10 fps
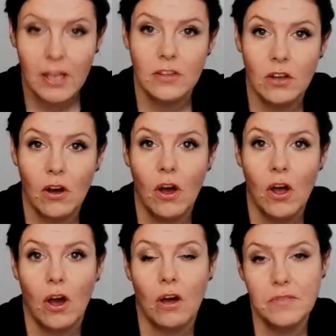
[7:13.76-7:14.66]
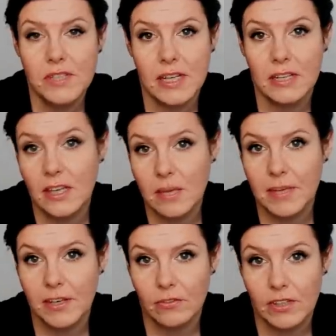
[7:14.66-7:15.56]
to oficjalnie jej
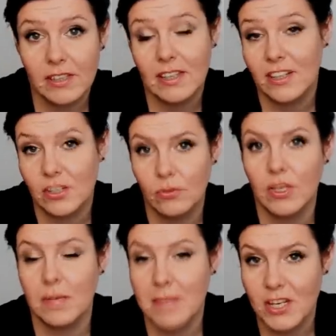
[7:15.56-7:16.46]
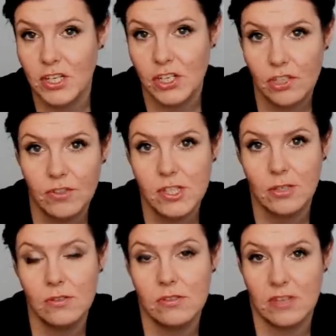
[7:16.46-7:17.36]
majątek należał do jej męża, czyli
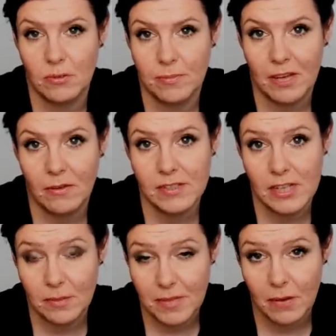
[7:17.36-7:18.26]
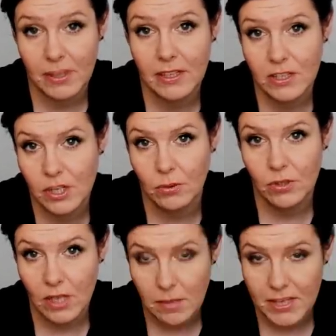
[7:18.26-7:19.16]
wszystko, co zarabiała, zarabiała, należało do
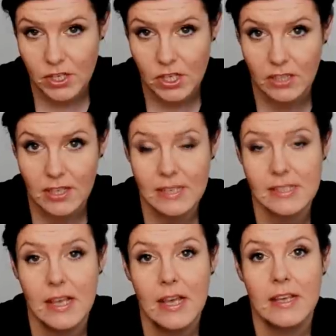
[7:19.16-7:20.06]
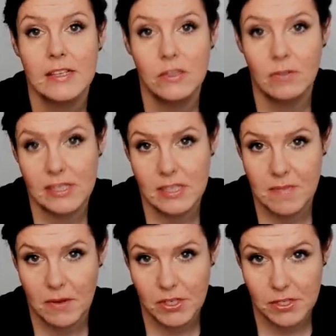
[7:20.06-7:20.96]
jej męża. Teraz sytuacja
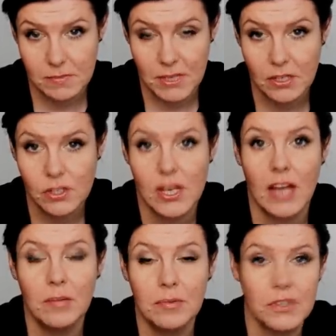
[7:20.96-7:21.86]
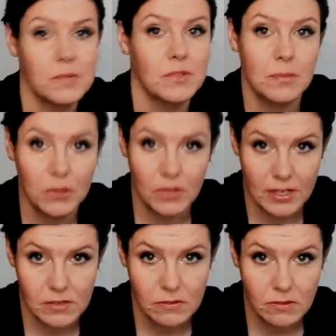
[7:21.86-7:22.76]
miała się zmienić, ale powiedzmy sobie od
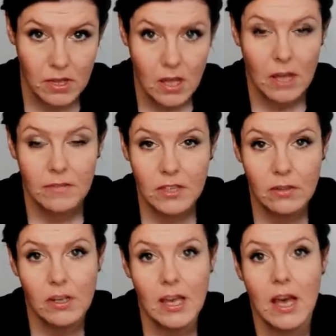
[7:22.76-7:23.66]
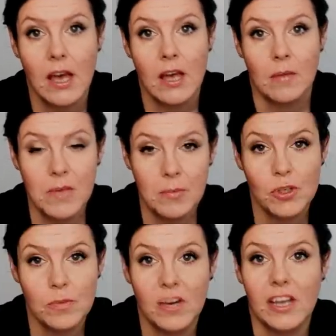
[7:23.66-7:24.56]
razu. Wiktoria mimo
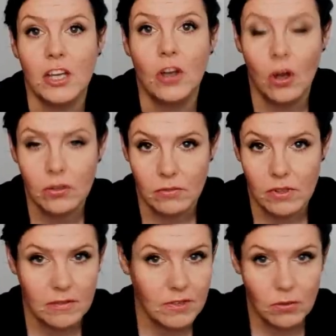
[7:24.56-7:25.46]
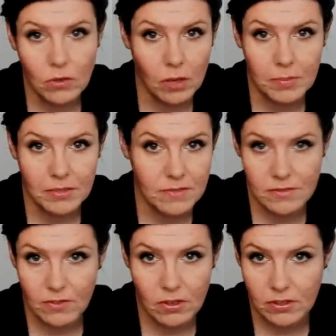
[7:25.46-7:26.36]
że była ikoną dla wielu kobiet
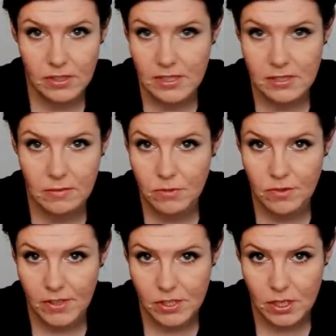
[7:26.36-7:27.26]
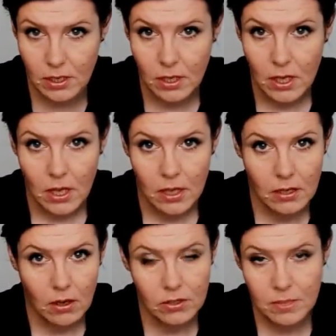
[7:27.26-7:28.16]
wyzwolonych na całym świecie,
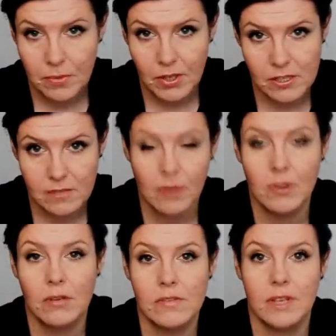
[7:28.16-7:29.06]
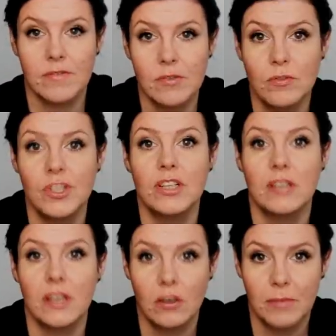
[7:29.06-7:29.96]
e, one pokazywały ją za wzór
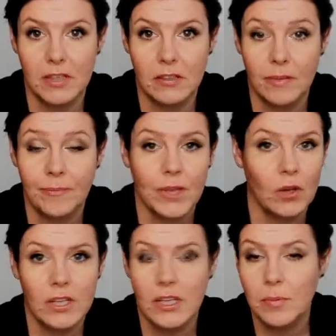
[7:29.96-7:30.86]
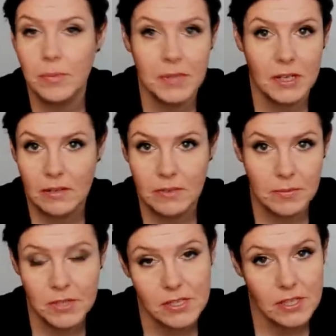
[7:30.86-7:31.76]
silnej kobiety, ona nie popierała
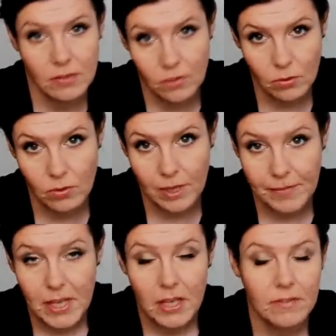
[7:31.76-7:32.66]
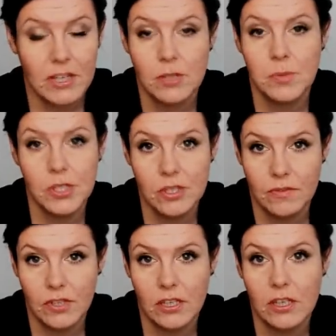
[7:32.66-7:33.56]
feministek w ogóle. Wręcz
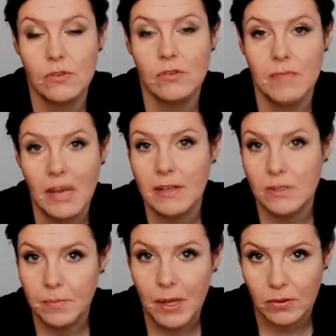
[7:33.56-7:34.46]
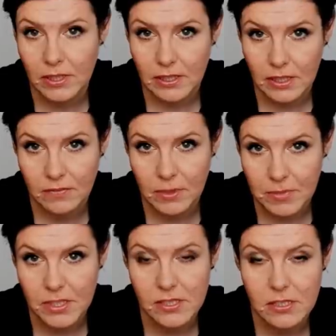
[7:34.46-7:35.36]
przeciwnie, nie rozumiała zupełnie takich
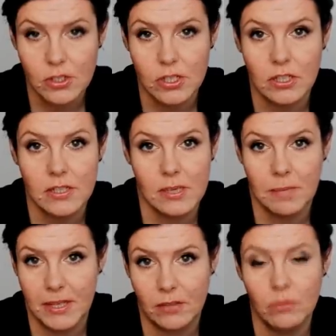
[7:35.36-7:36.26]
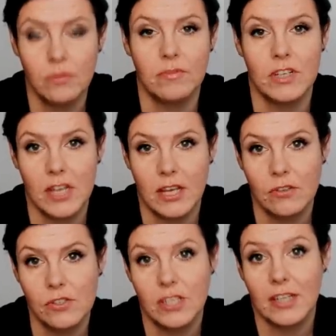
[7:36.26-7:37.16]
feministycznych zapędów,
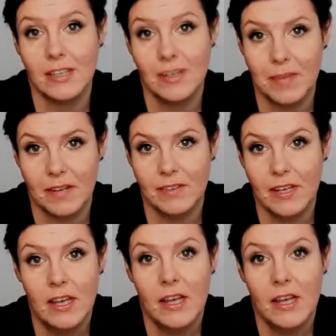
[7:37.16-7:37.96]
uważając, że tak naprawdę